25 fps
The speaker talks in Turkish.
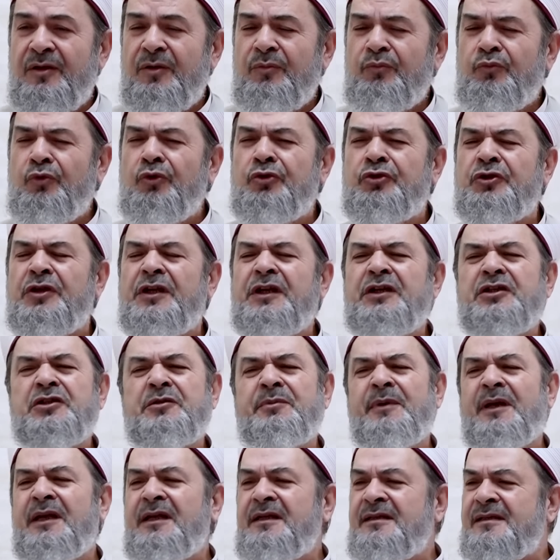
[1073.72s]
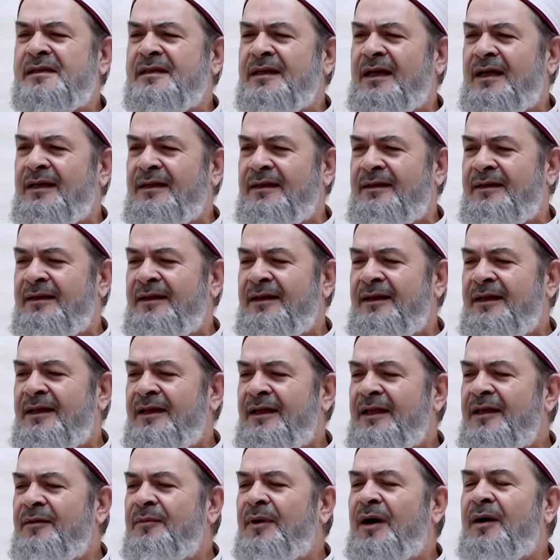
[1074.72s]
Müthiş bir insan.
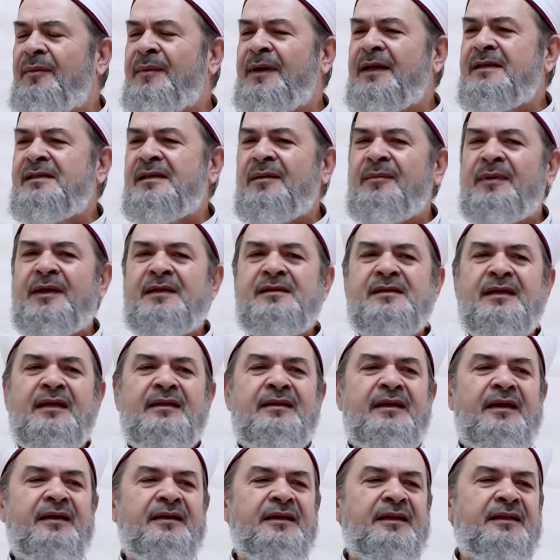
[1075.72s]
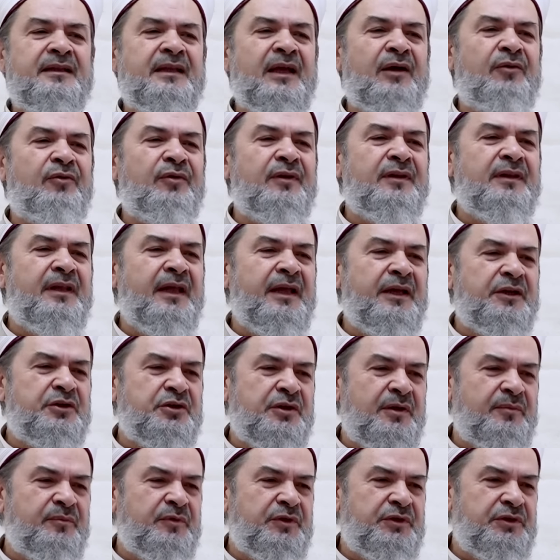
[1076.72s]
İmam-ı Azam Hazretlerinin devrinde
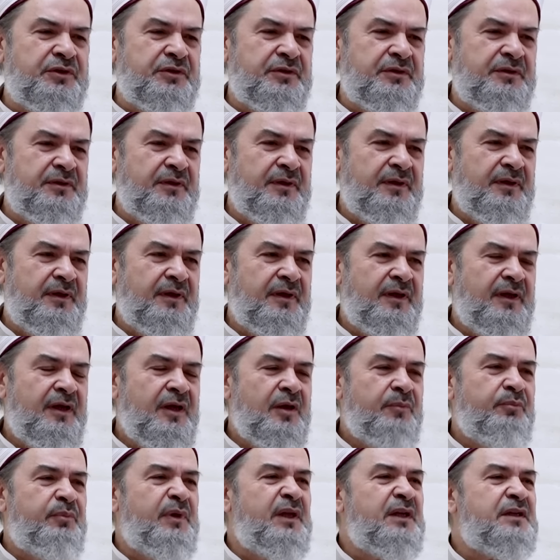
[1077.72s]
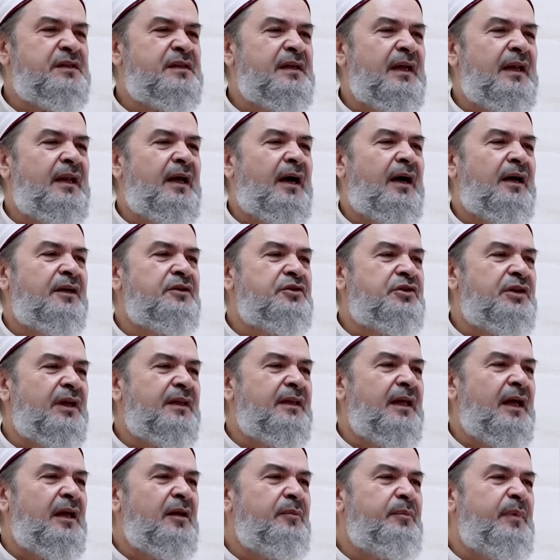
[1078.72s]
yaşamış. Bir sene hac
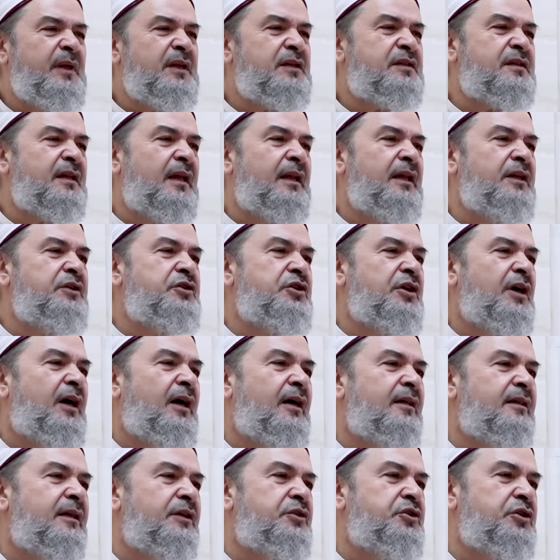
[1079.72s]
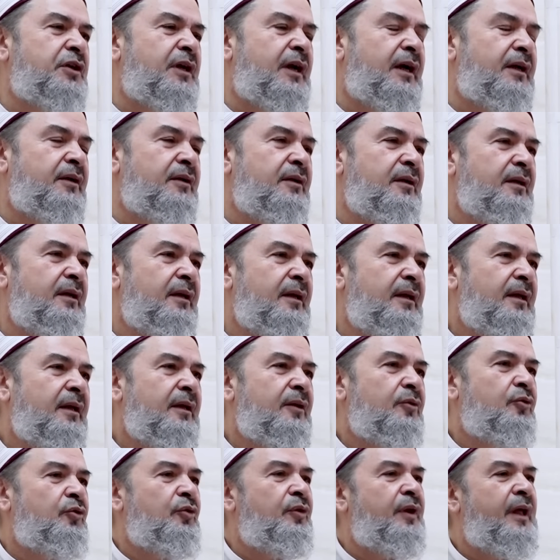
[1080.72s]
eder, bir sene cihada çıkar.
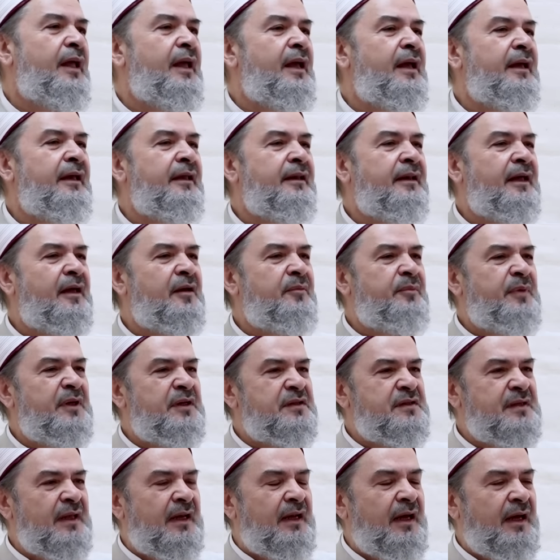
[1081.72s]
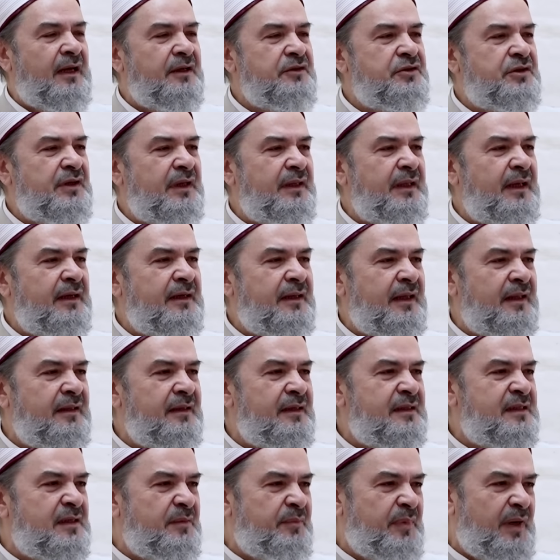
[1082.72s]
Güney'e iner bir sene hac eder,
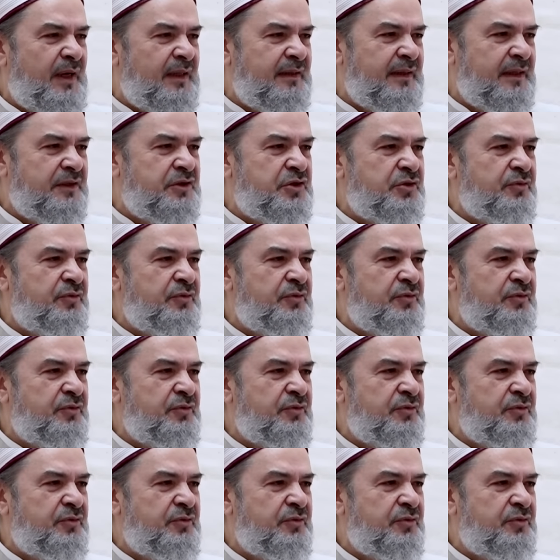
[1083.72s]
kendisi Bağdat